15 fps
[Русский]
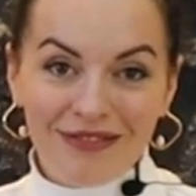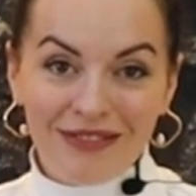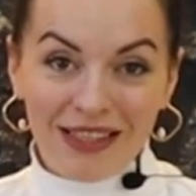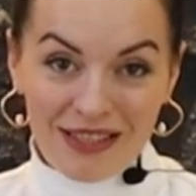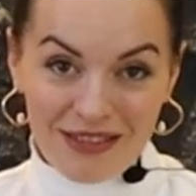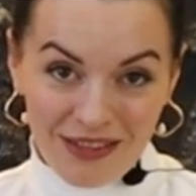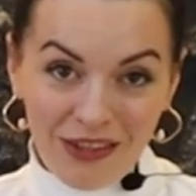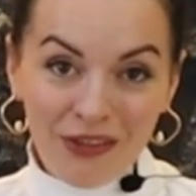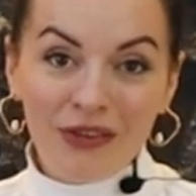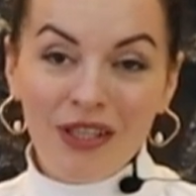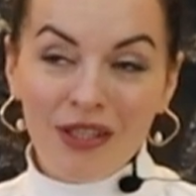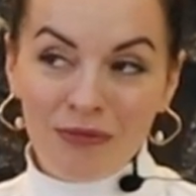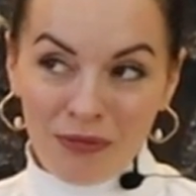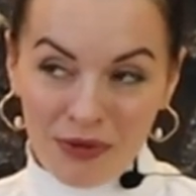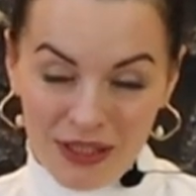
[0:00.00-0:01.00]
Я знаю,
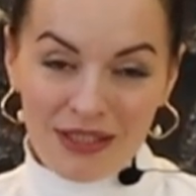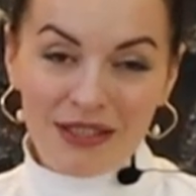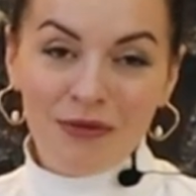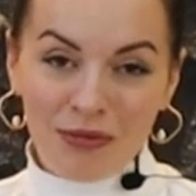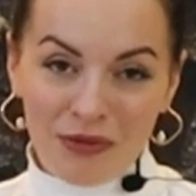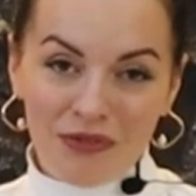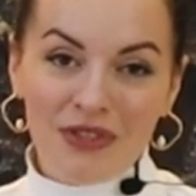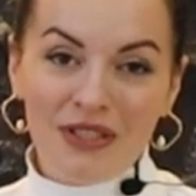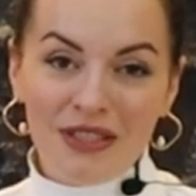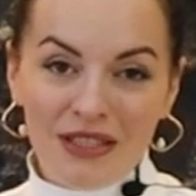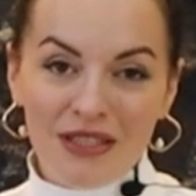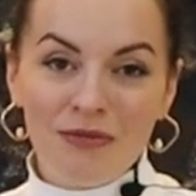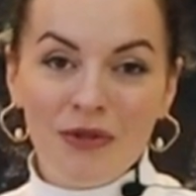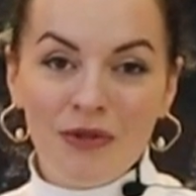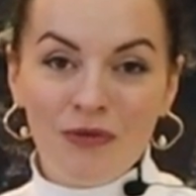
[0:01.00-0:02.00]
как быстро привести
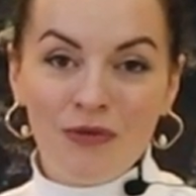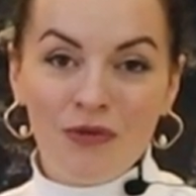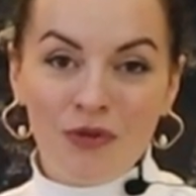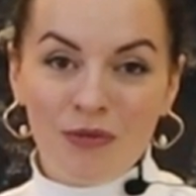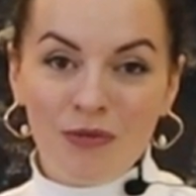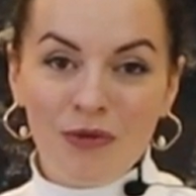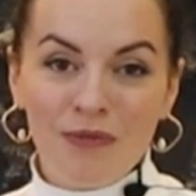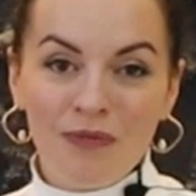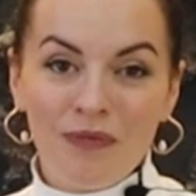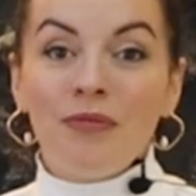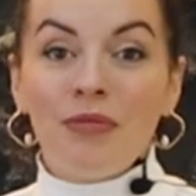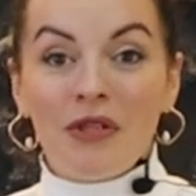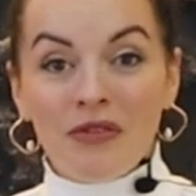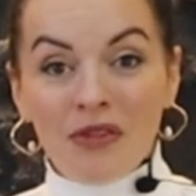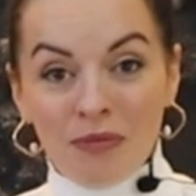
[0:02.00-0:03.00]
себя в форму.
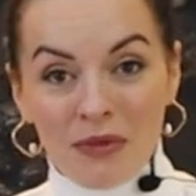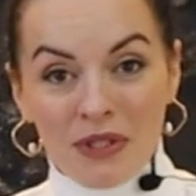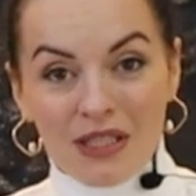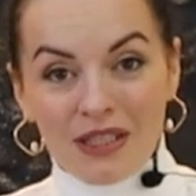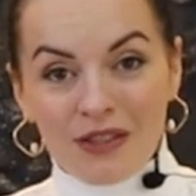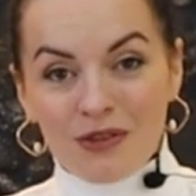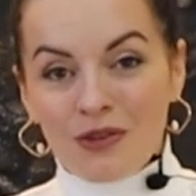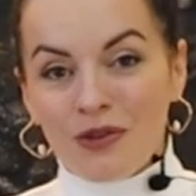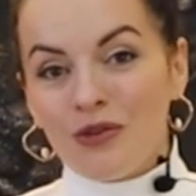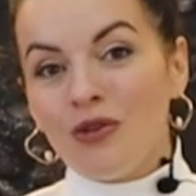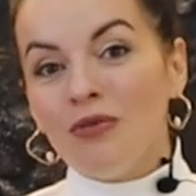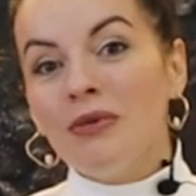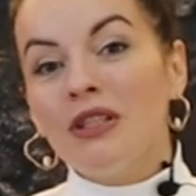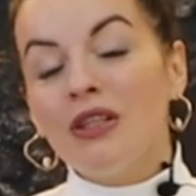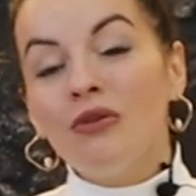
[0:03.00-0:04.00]
При выписке из
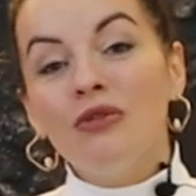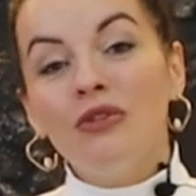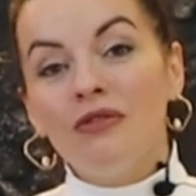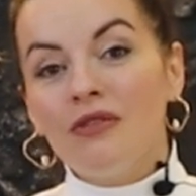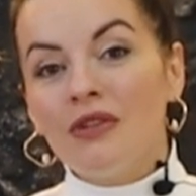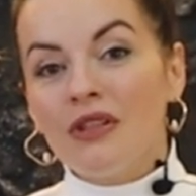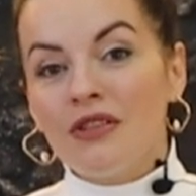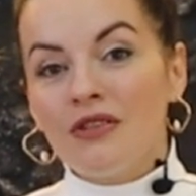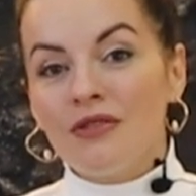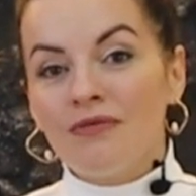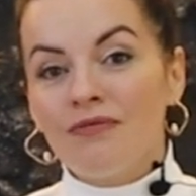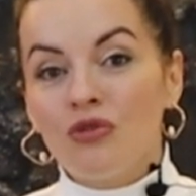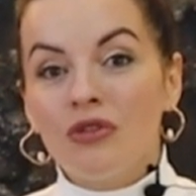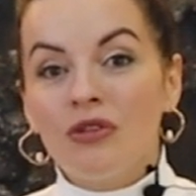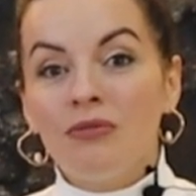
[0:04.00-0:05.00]
роддома я удивилась,
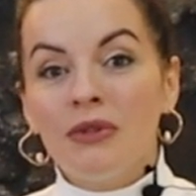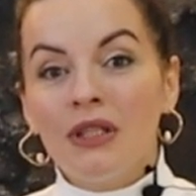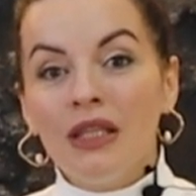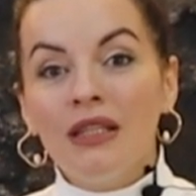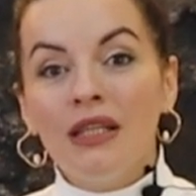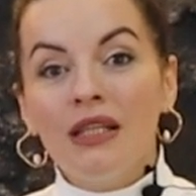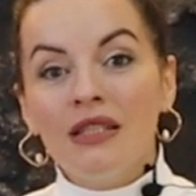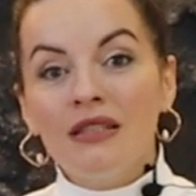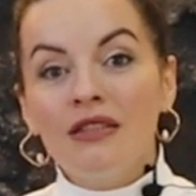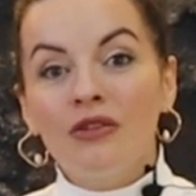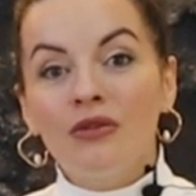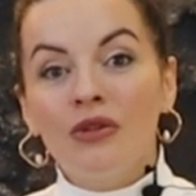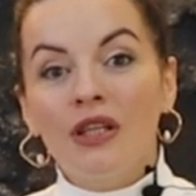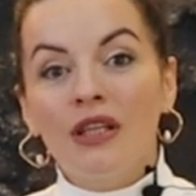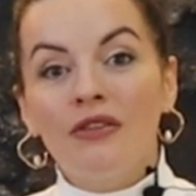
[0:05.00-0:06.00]
что на меня налезли
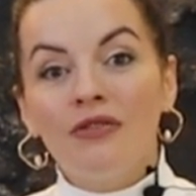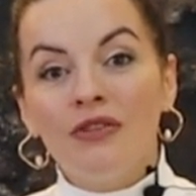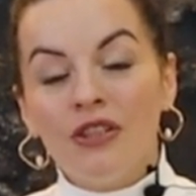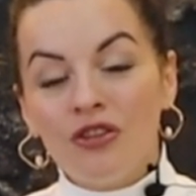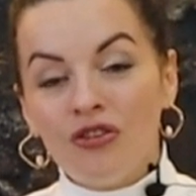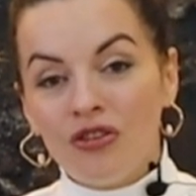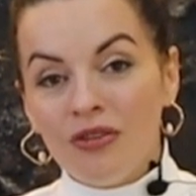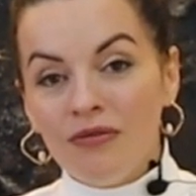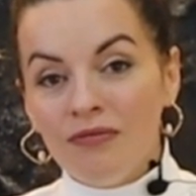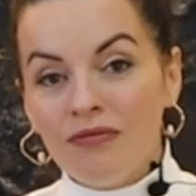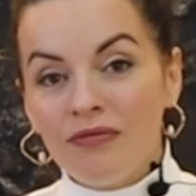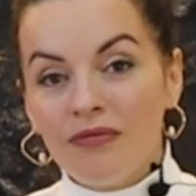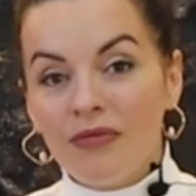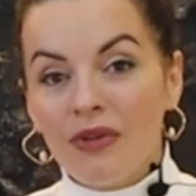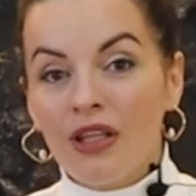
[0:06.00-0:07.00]
только вещи,
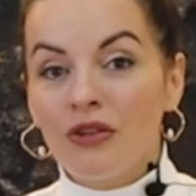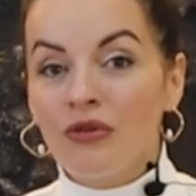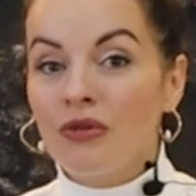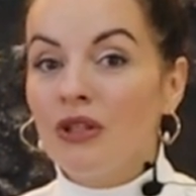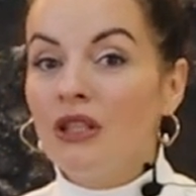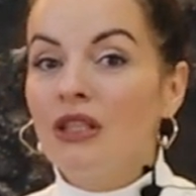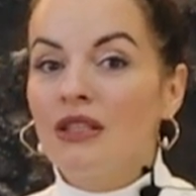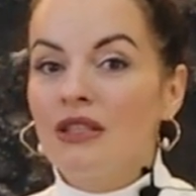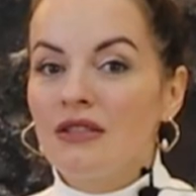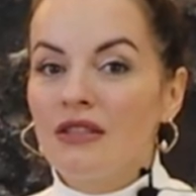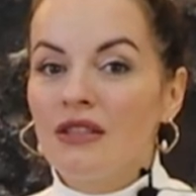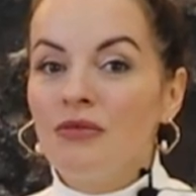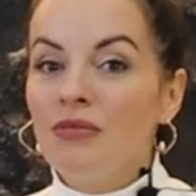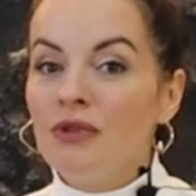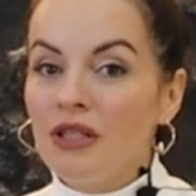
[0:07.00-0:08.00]
которые я
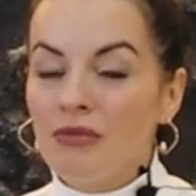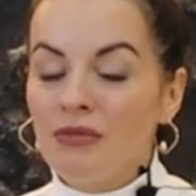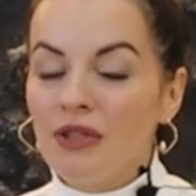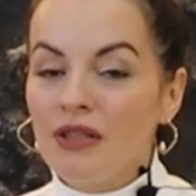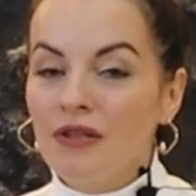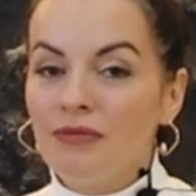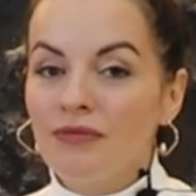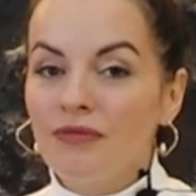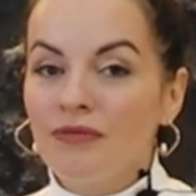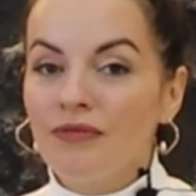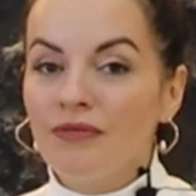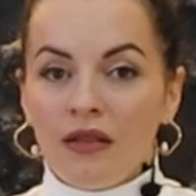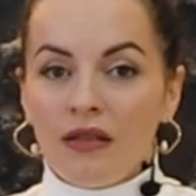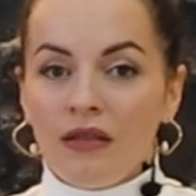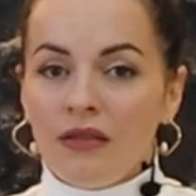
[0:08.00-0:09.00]
носила беременной.
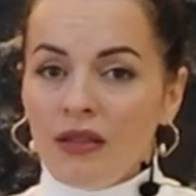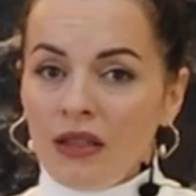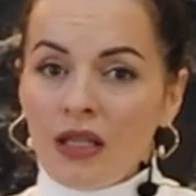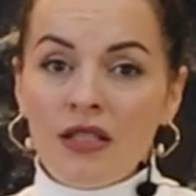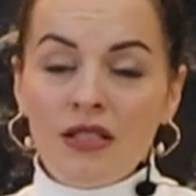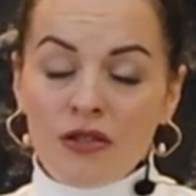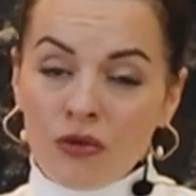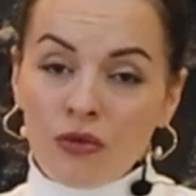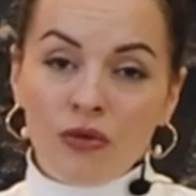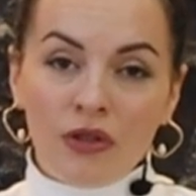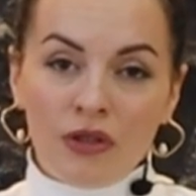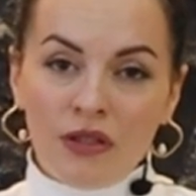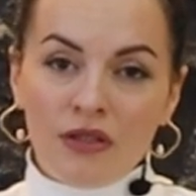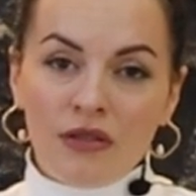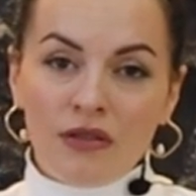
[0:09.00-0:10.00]
Я
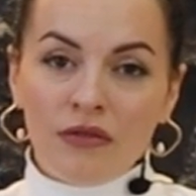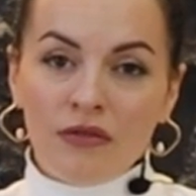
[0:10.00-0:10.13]
расстроилась.